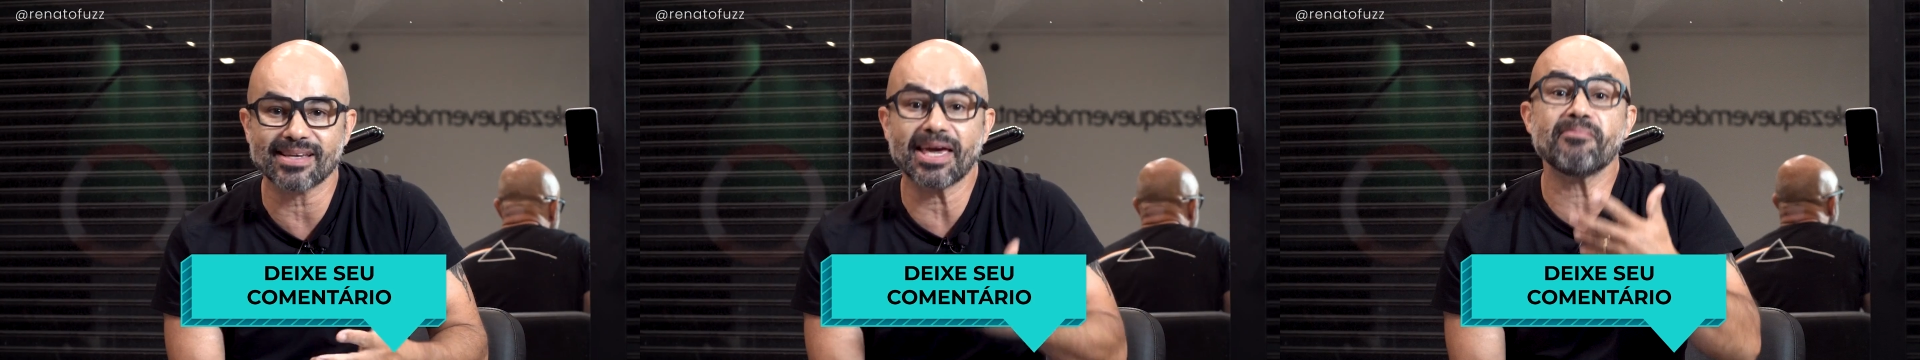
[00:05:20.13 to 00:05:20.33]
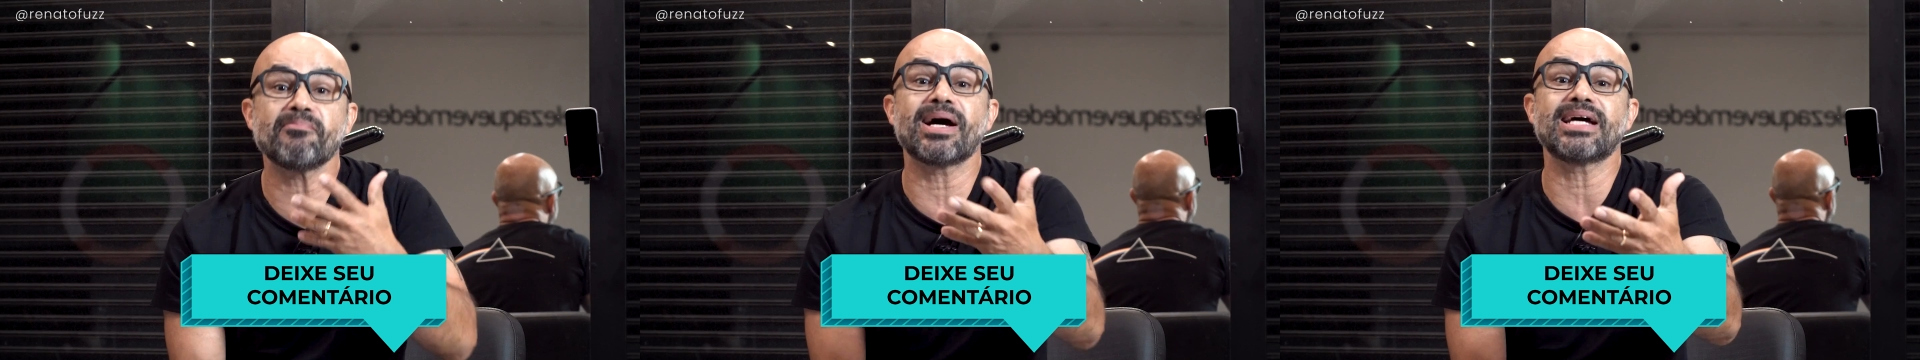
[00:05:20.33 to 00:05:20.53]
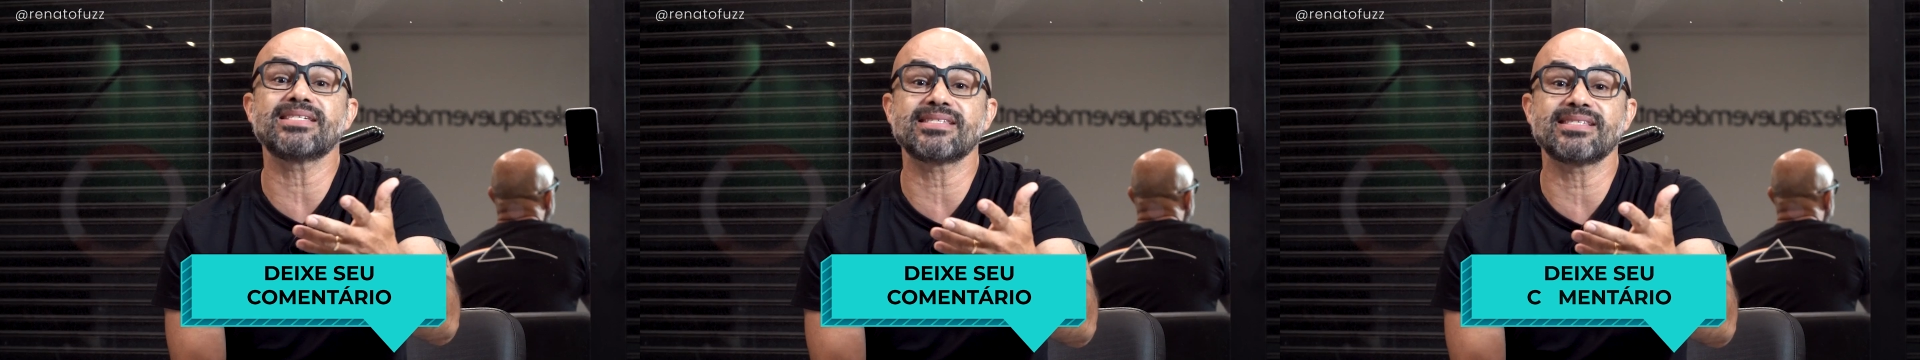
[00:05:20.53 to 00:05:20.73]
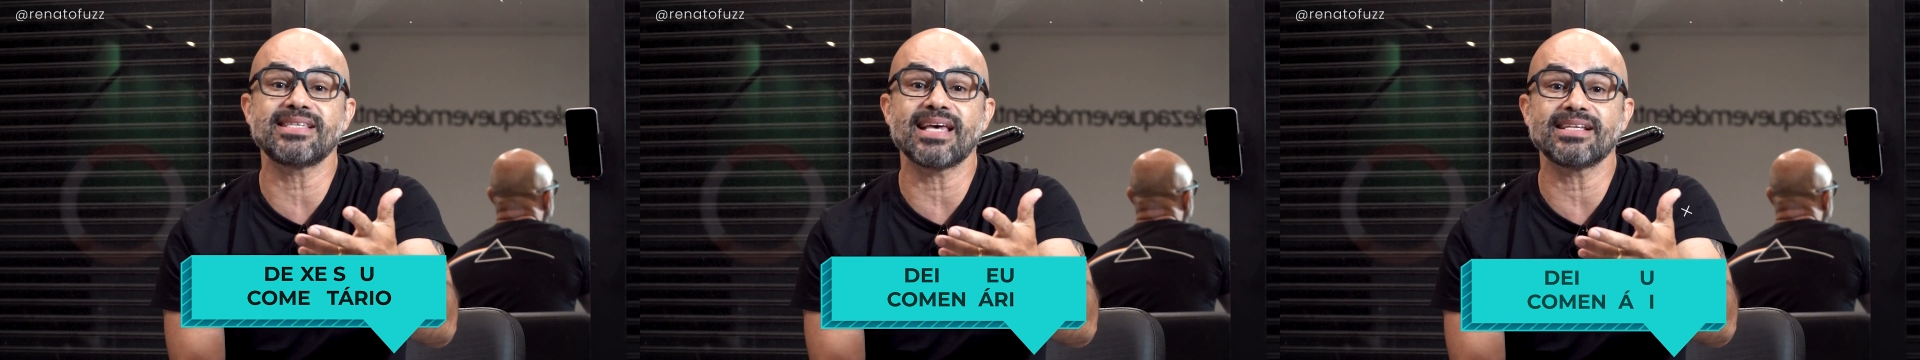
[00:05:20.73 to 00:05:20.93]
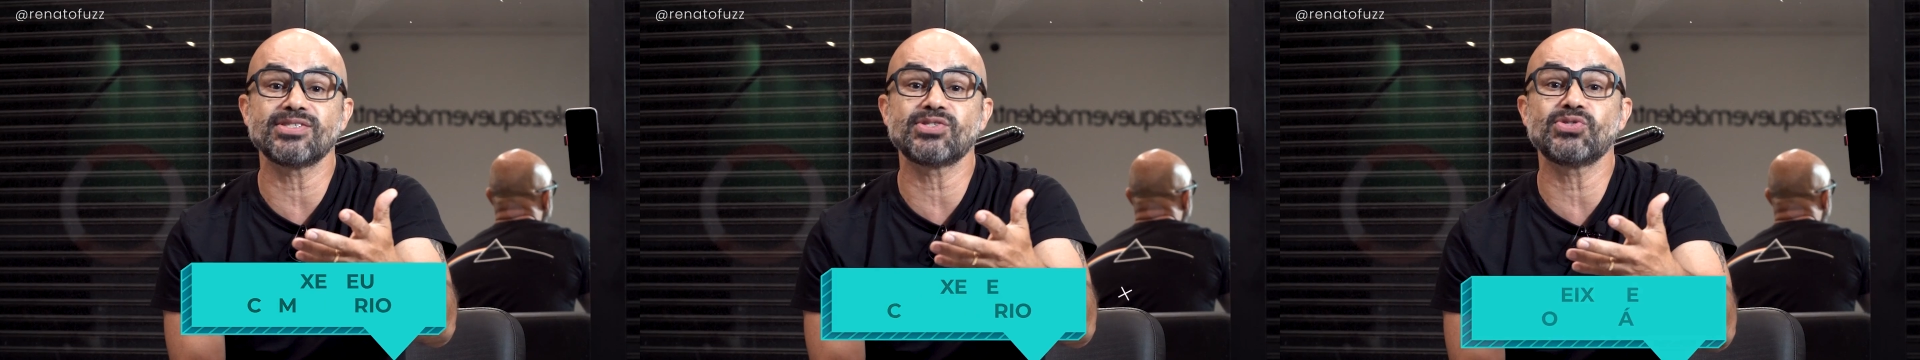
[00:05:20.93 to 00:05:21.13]
O que mais que
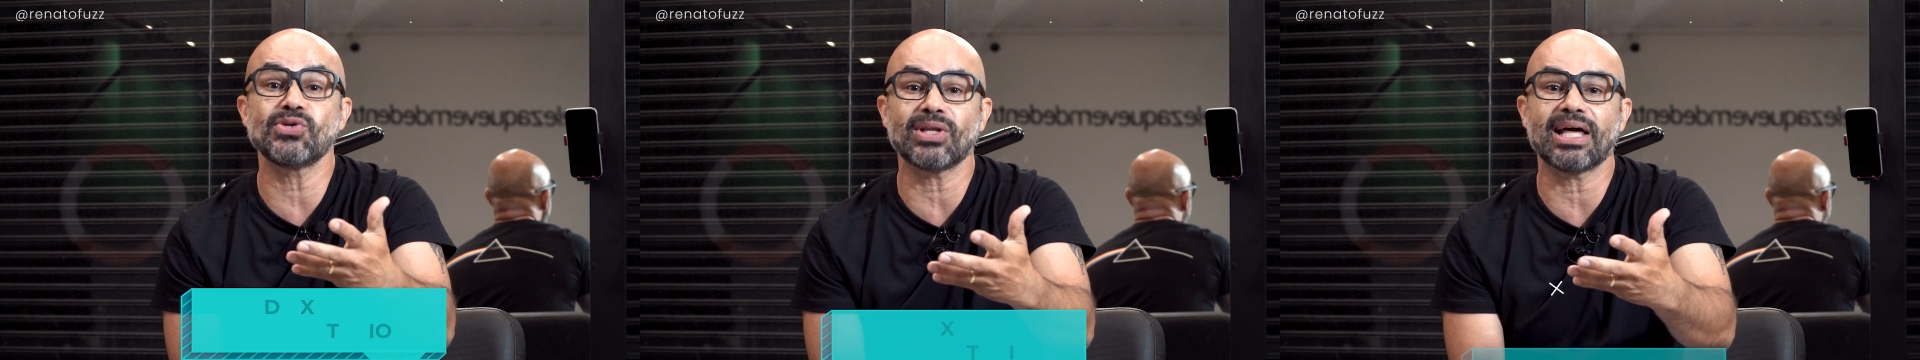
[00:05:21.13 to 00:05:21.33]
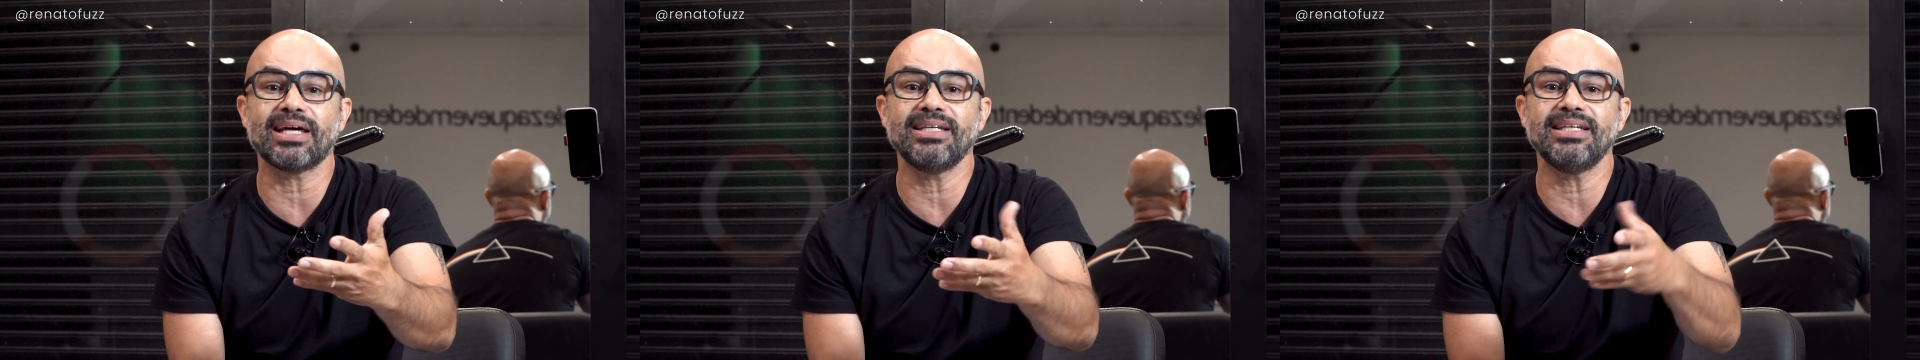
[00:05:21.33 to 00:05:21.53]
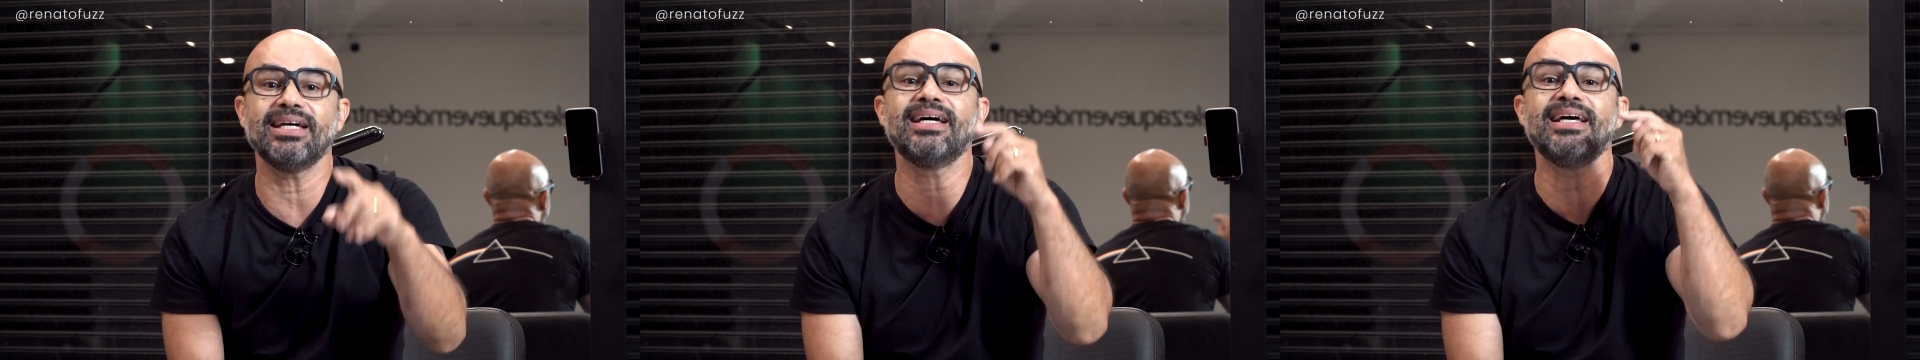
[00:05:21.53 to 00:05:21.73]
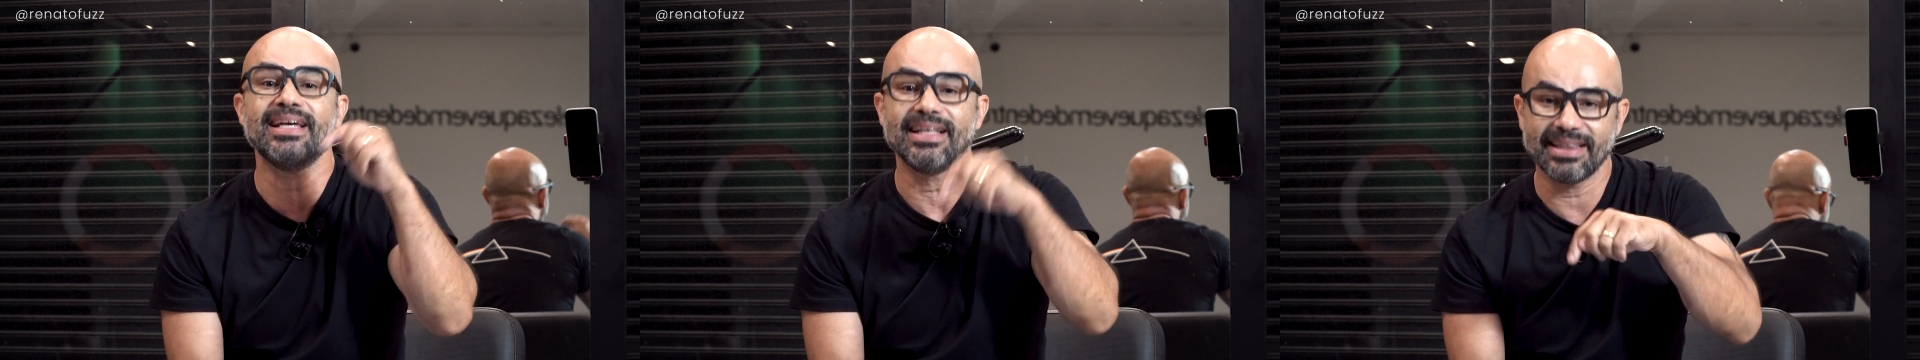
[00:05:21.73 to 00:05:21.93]
você adicionaria